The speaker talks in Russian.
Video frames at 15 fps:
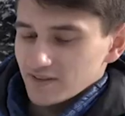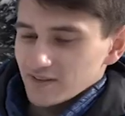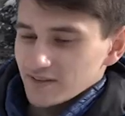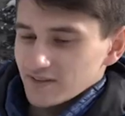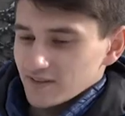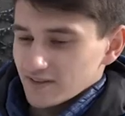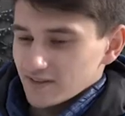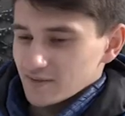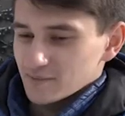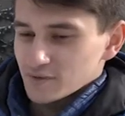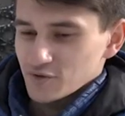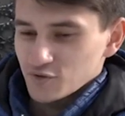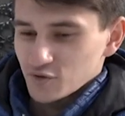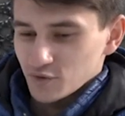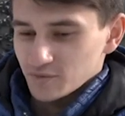Э, мы
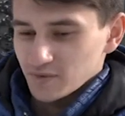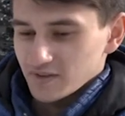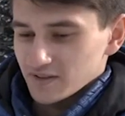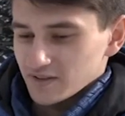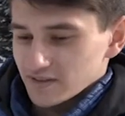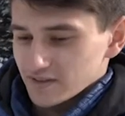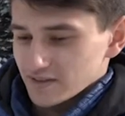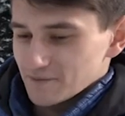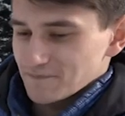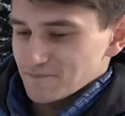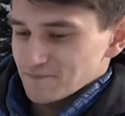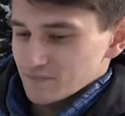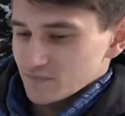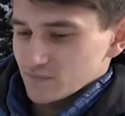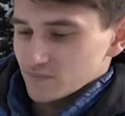ждем, наверное,
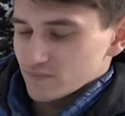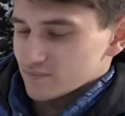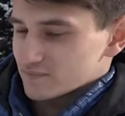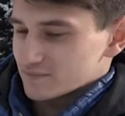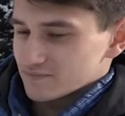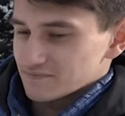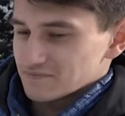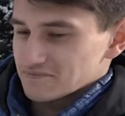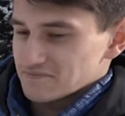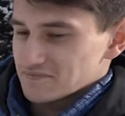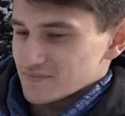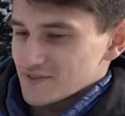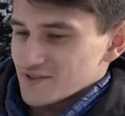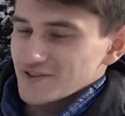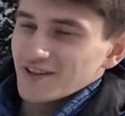
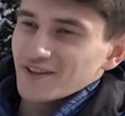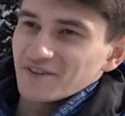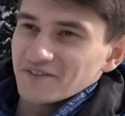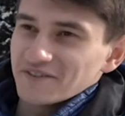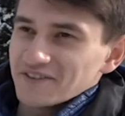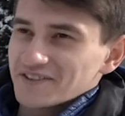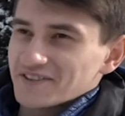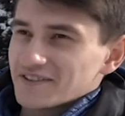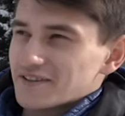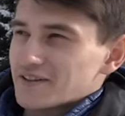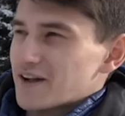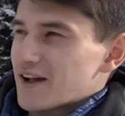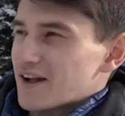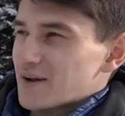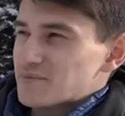не знаю,
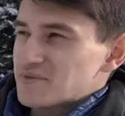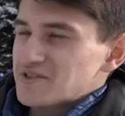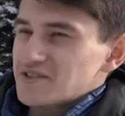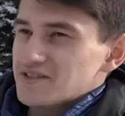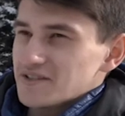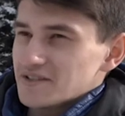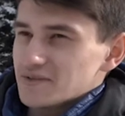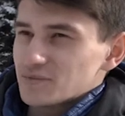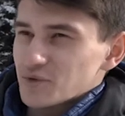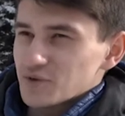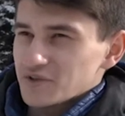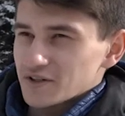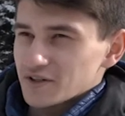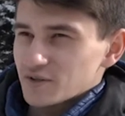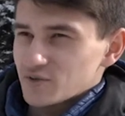это объединение
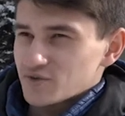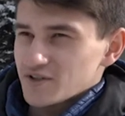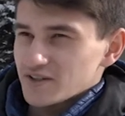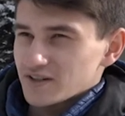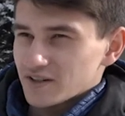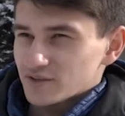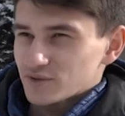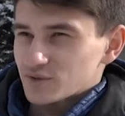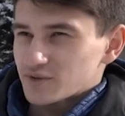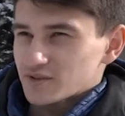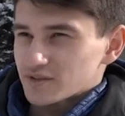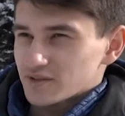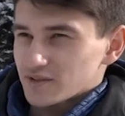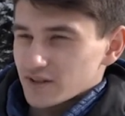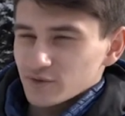многих людей,
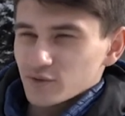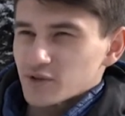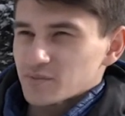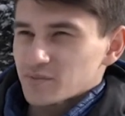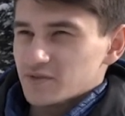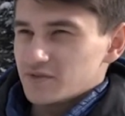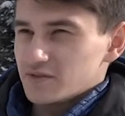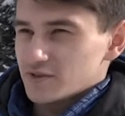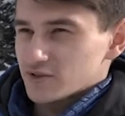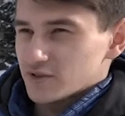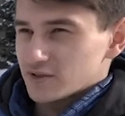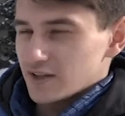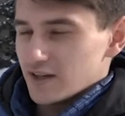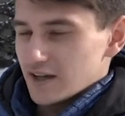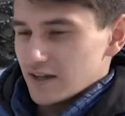которые, которыми
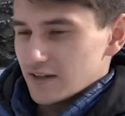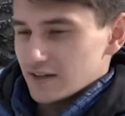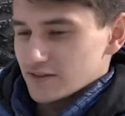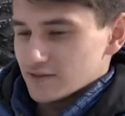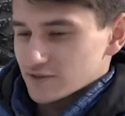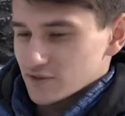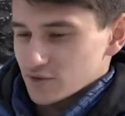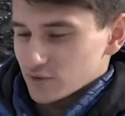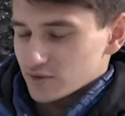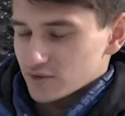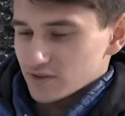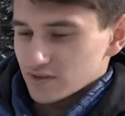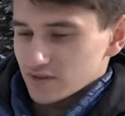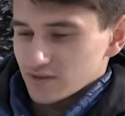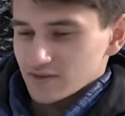движет
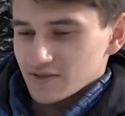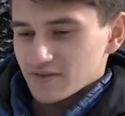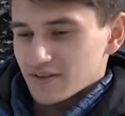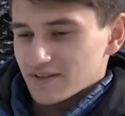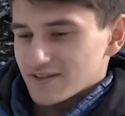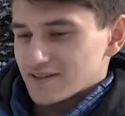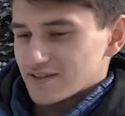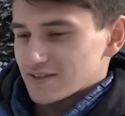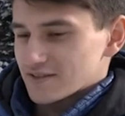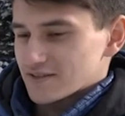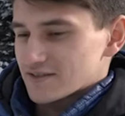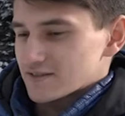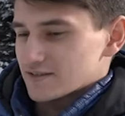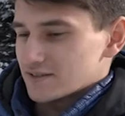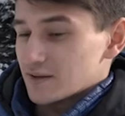что-то связанное
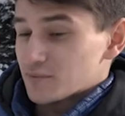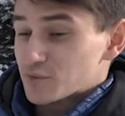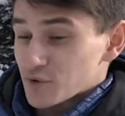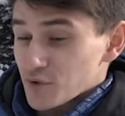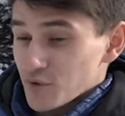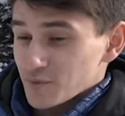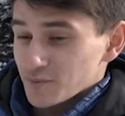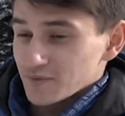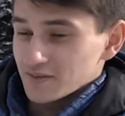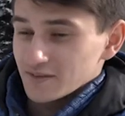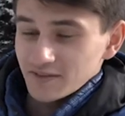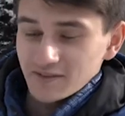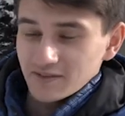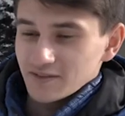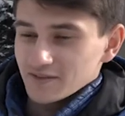с добром.
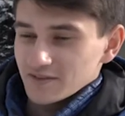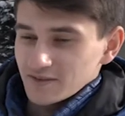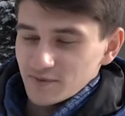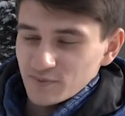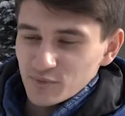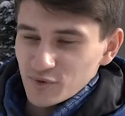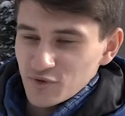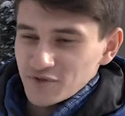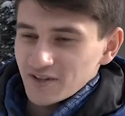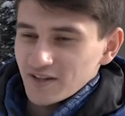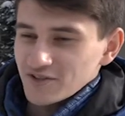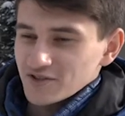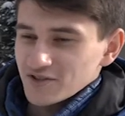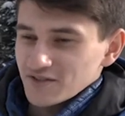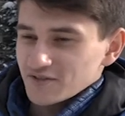Не, не просто так
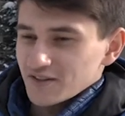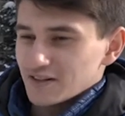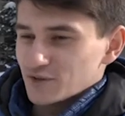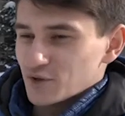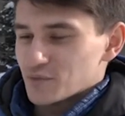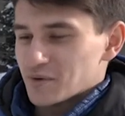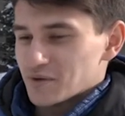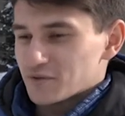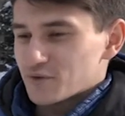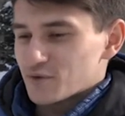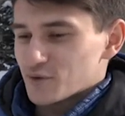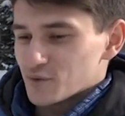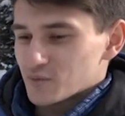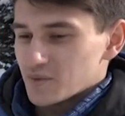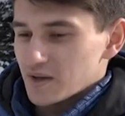же назвали
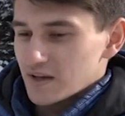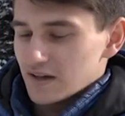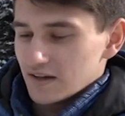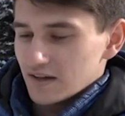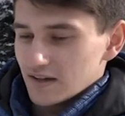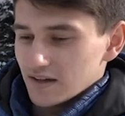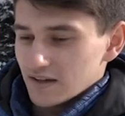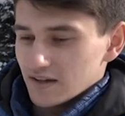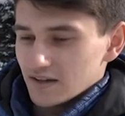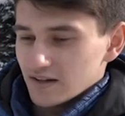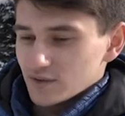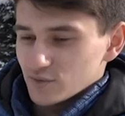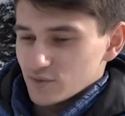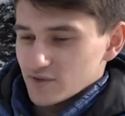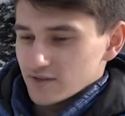Доброфорум. А э,
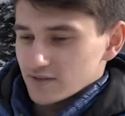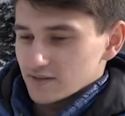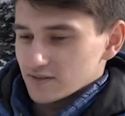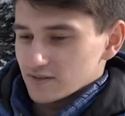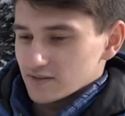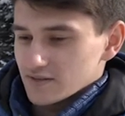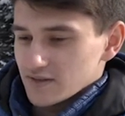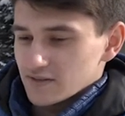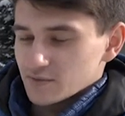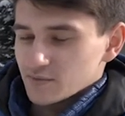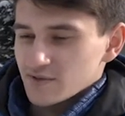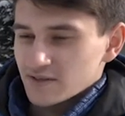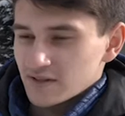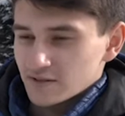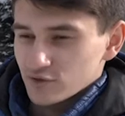люди, заведомо
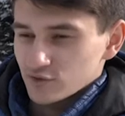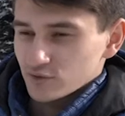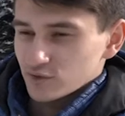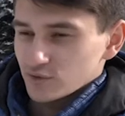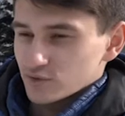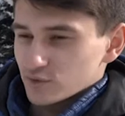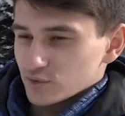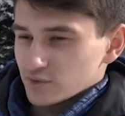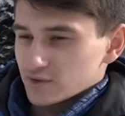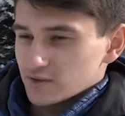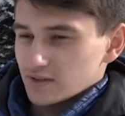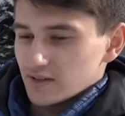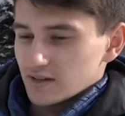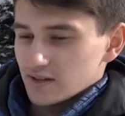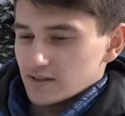знаю, что идут
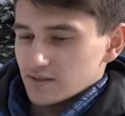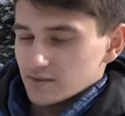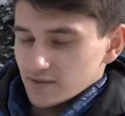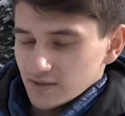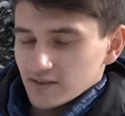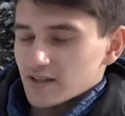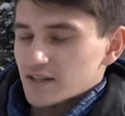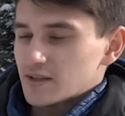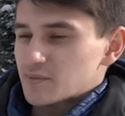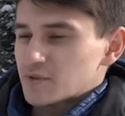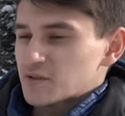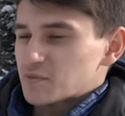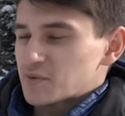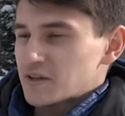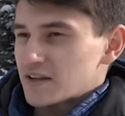на, на данное
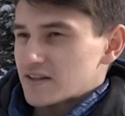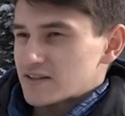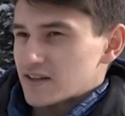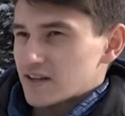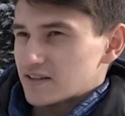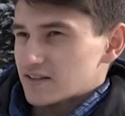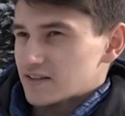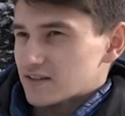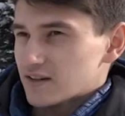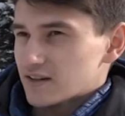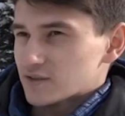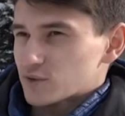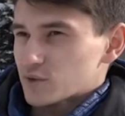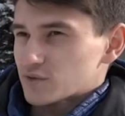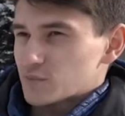мероприятие, они
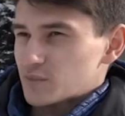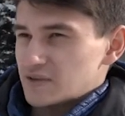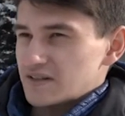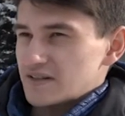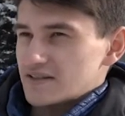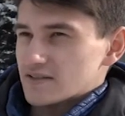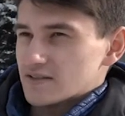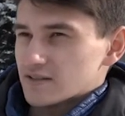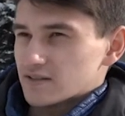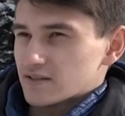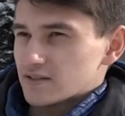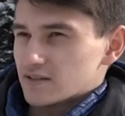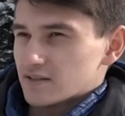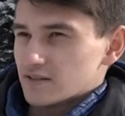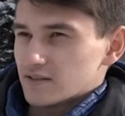готовы
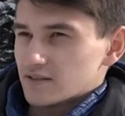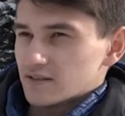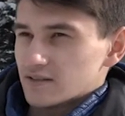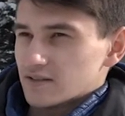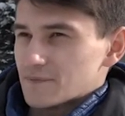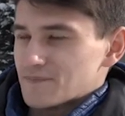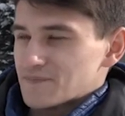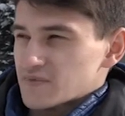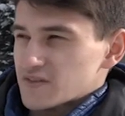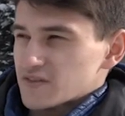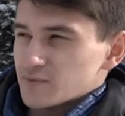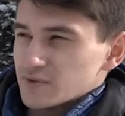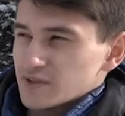поделиться э, своими